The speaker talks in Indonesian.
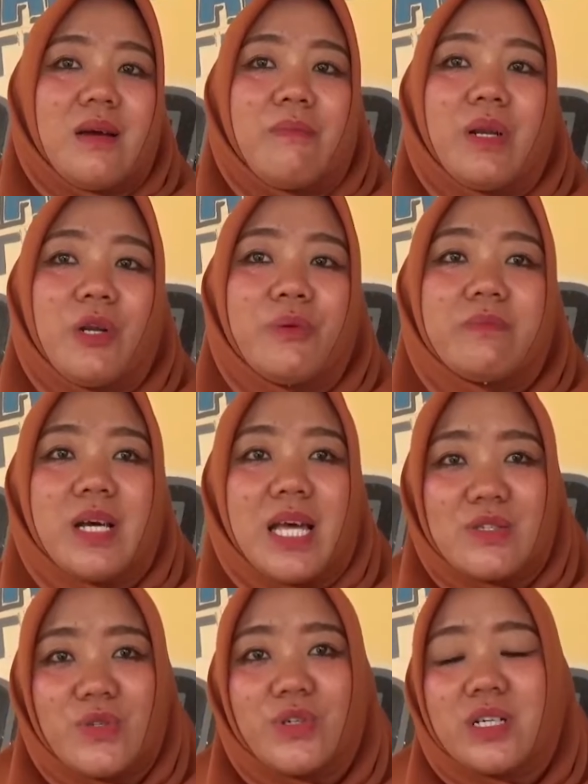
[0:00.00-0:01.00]
belum
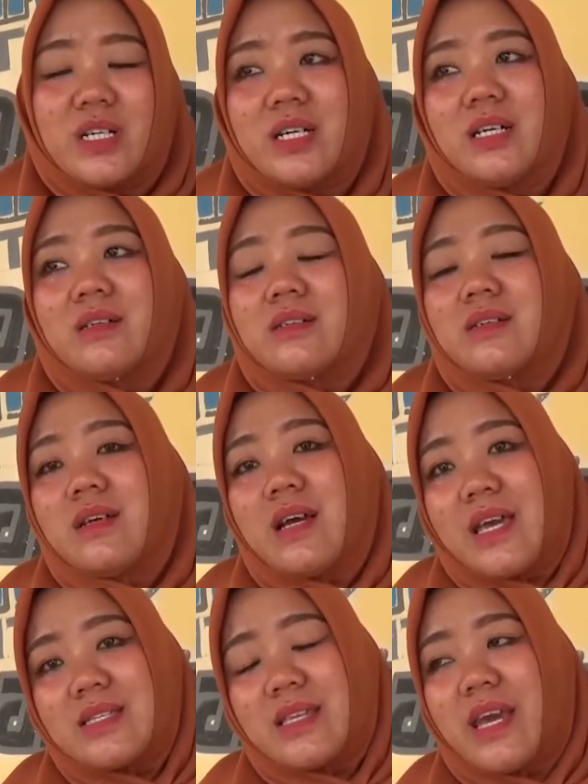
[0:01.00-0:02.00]
masuk ke
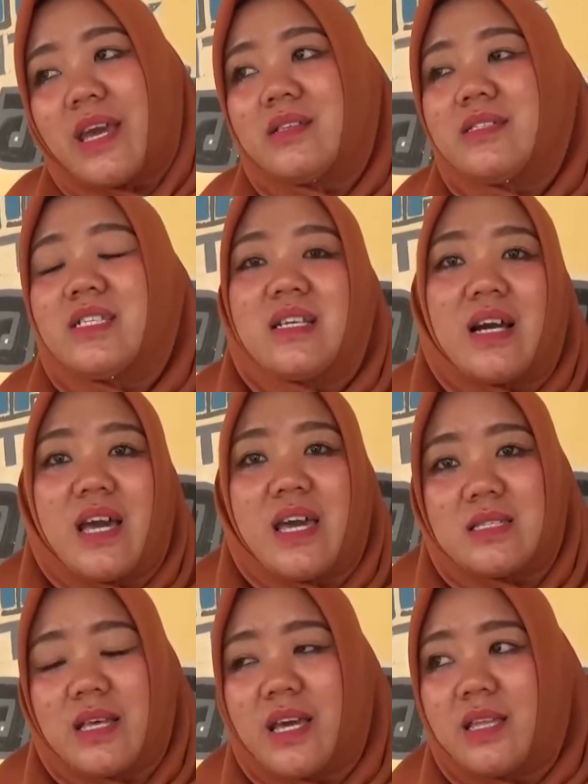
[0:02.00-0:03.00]
ASN jenjang
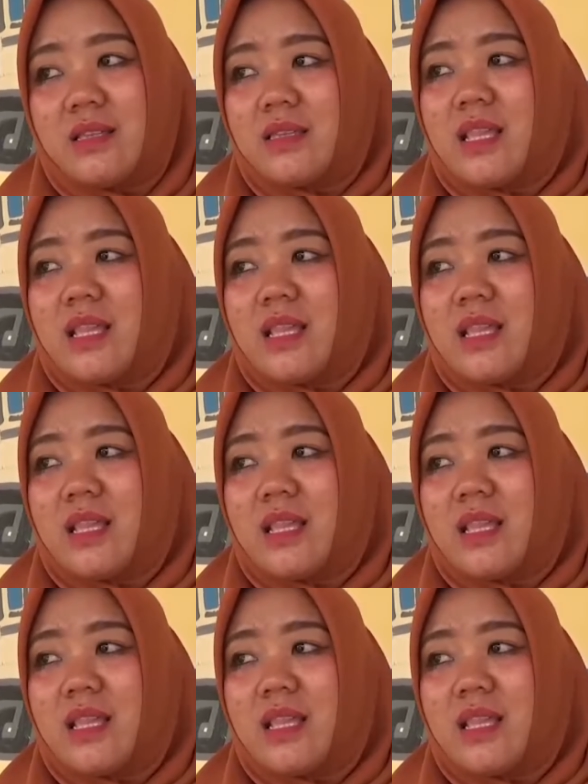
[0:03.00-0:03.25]
ASN